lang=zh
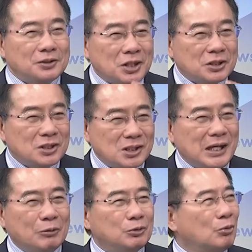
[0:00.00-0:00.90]
这是西
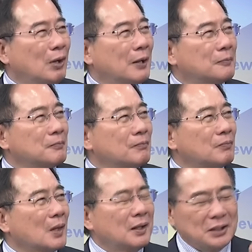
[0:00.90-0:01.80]
洋文化，是。
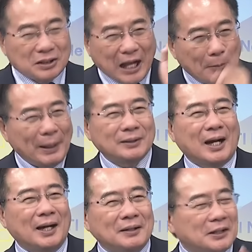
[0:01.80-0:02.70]
你打败
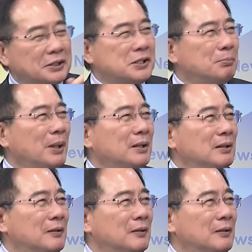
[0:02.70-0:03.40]
他，他钦佩你；